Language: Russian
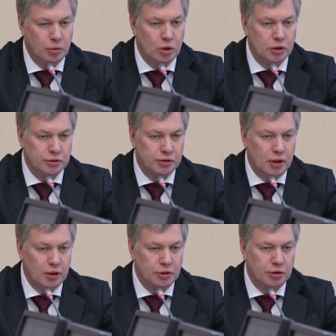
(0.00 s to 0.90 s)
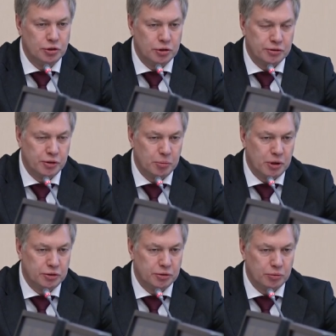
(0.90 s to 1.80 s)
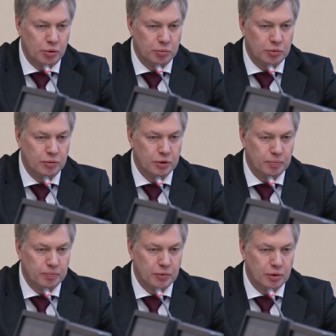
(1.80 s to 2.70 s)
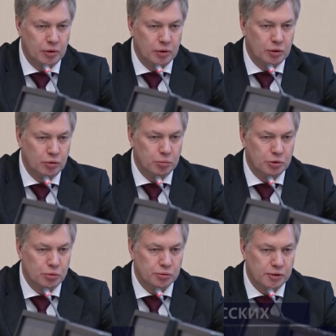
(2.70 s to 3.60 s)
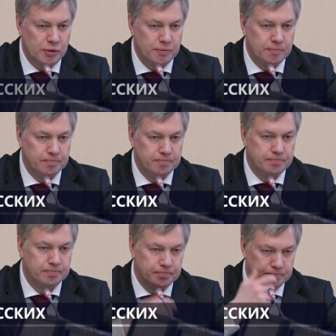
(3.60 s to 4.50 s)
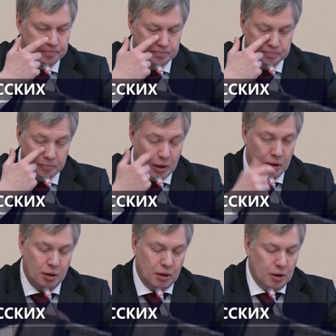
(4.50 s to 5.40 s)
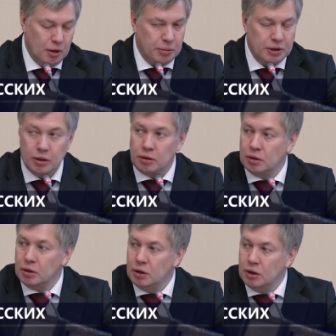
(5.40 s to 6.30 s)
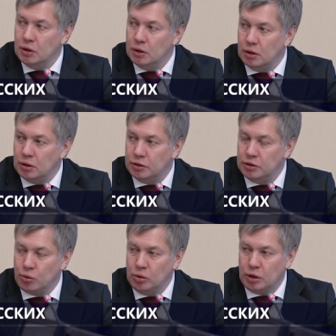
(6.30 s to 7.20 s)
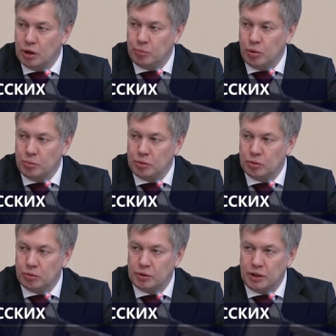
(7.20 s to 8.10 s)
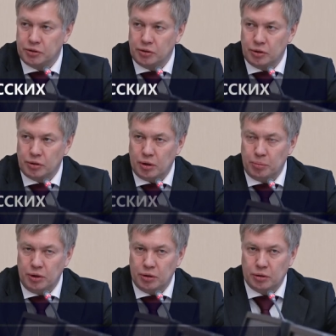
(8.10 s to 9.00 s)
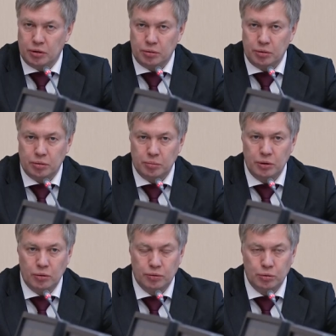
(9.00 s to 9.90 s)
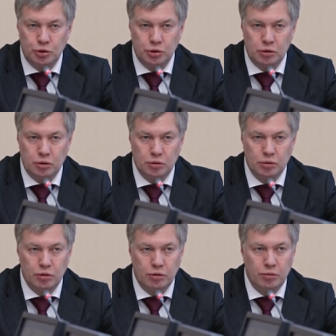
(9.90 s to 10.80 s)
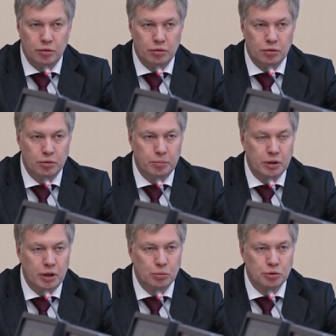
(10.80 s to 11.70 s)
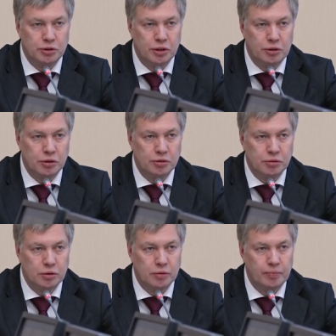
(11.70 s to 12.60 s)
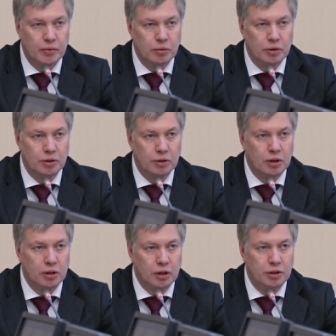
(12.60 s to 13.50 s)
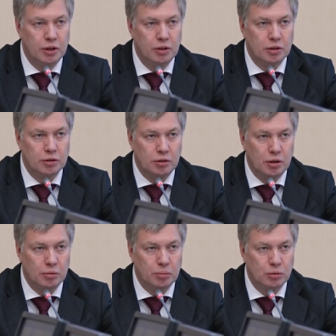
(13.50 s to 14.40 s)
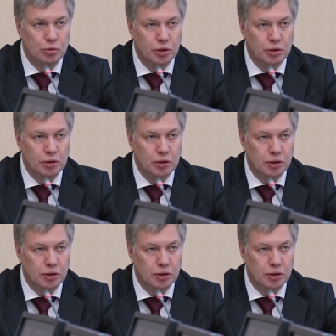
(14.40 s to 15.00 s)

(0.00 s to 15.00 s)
Около 100 детишек занимаются в доме в этом Дом искусств, да? Да. Понятно. Э, насколько я помню, у нас этот объект, мы его включили э, в программу строительства вот этих котельных для подключения к